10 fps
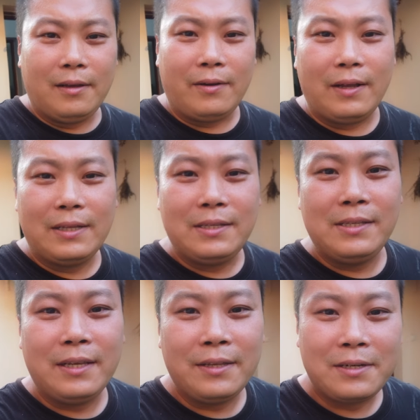好了，今
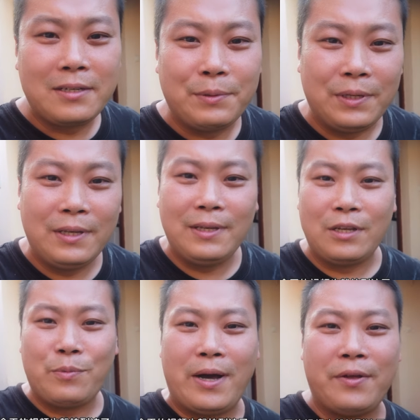天的视频也
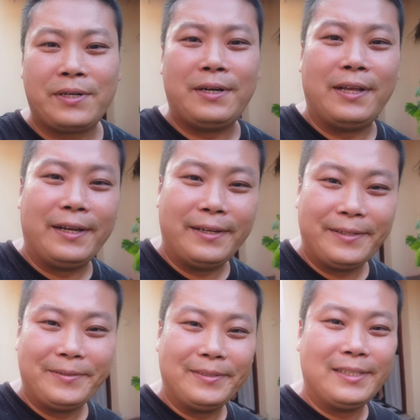就拍到这儿了。
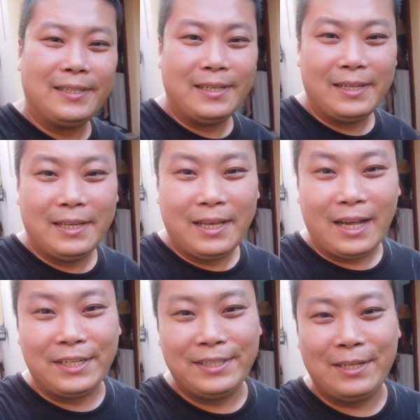
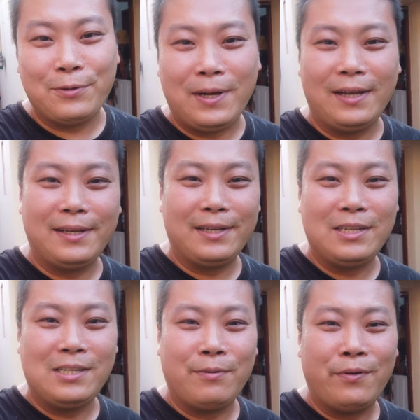还是那句话，
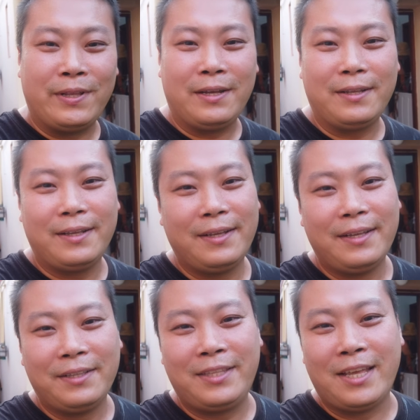喜欢我的，
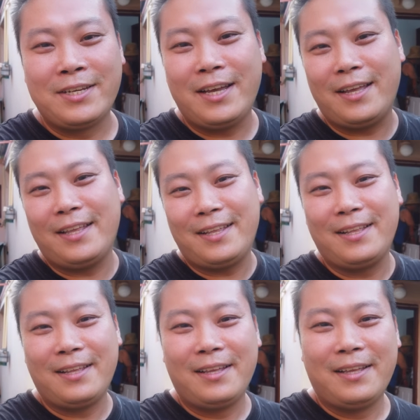点赞
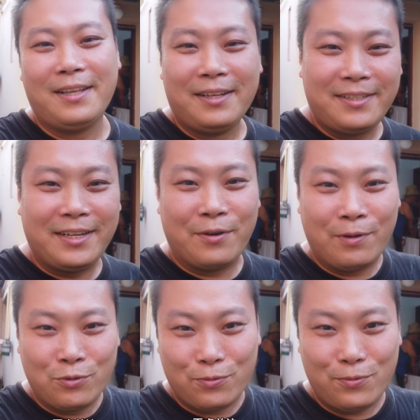再点关
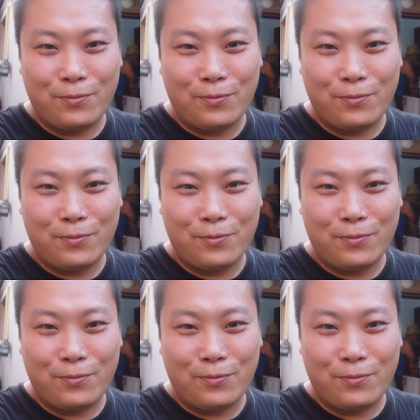注，